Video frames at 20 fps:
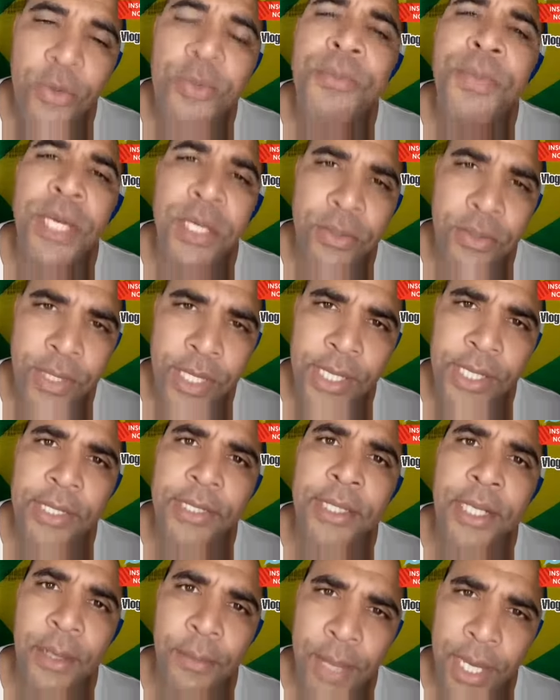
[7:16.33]
o mito tem
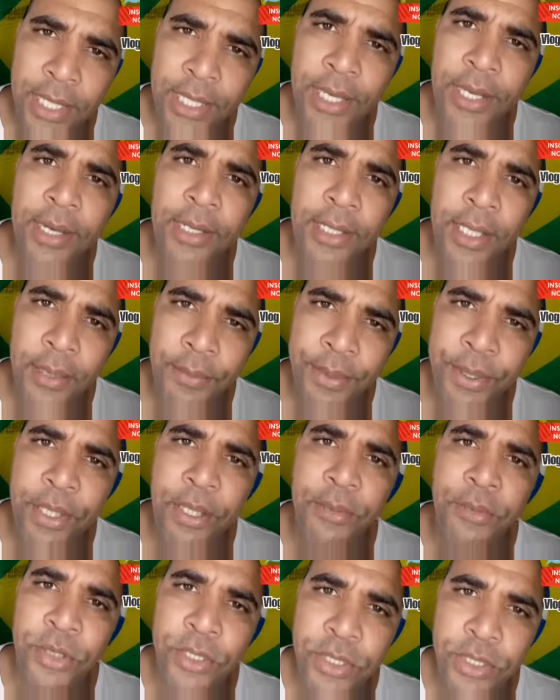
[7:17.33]
que trabalhar, né?
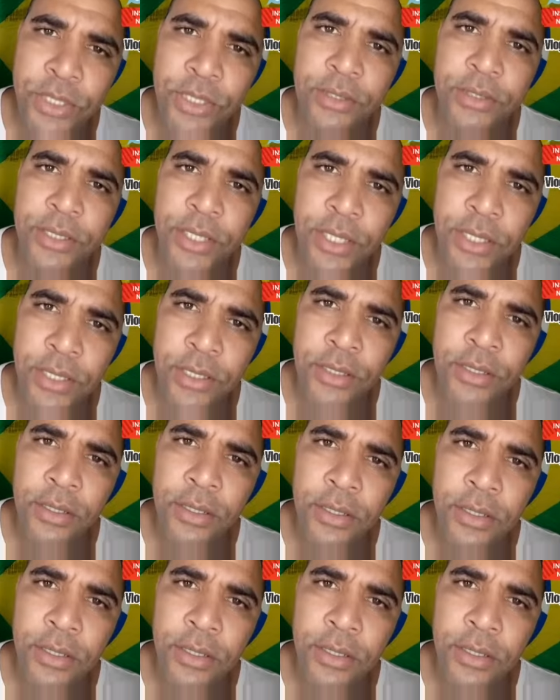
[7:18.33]
Pelo amor de Deus, né?